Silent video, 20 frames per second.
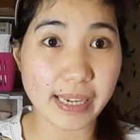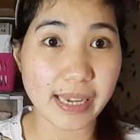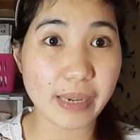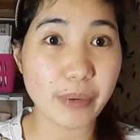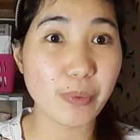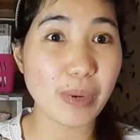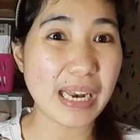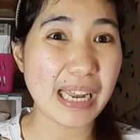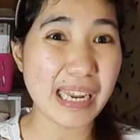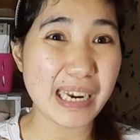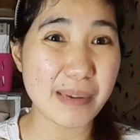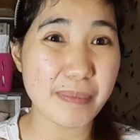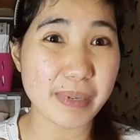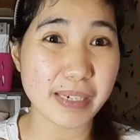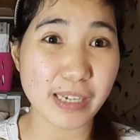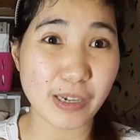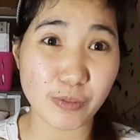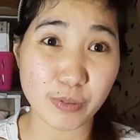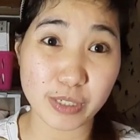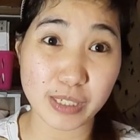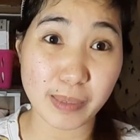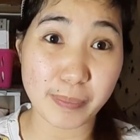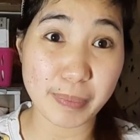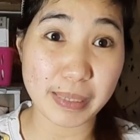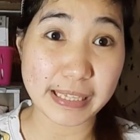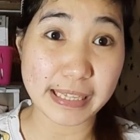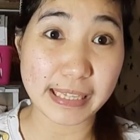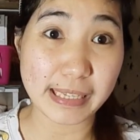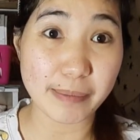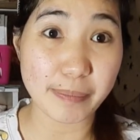Eh, wala naman akong
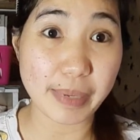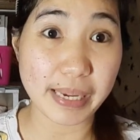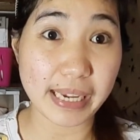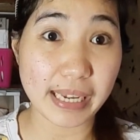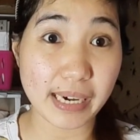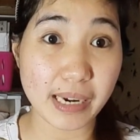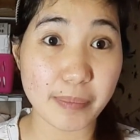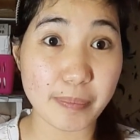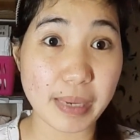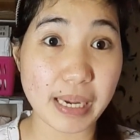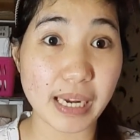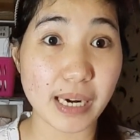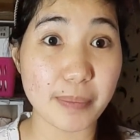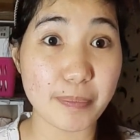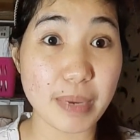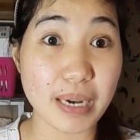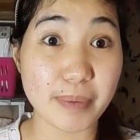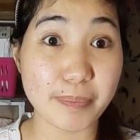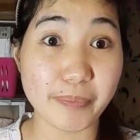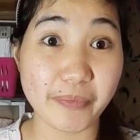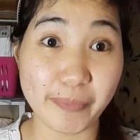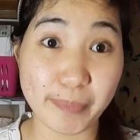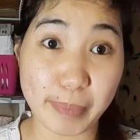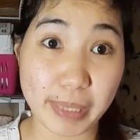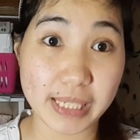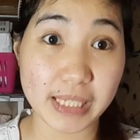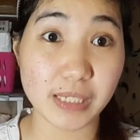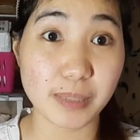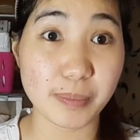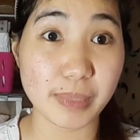sapat na pera para pang
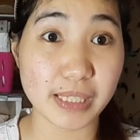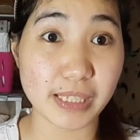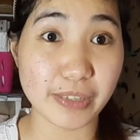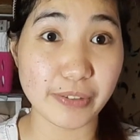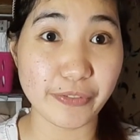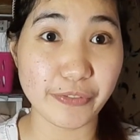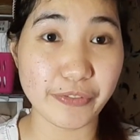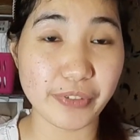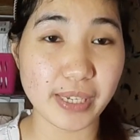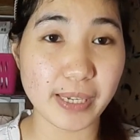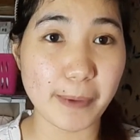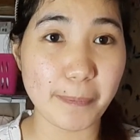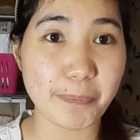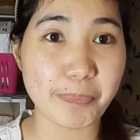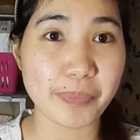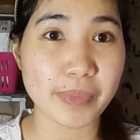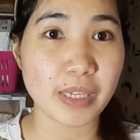placement fee.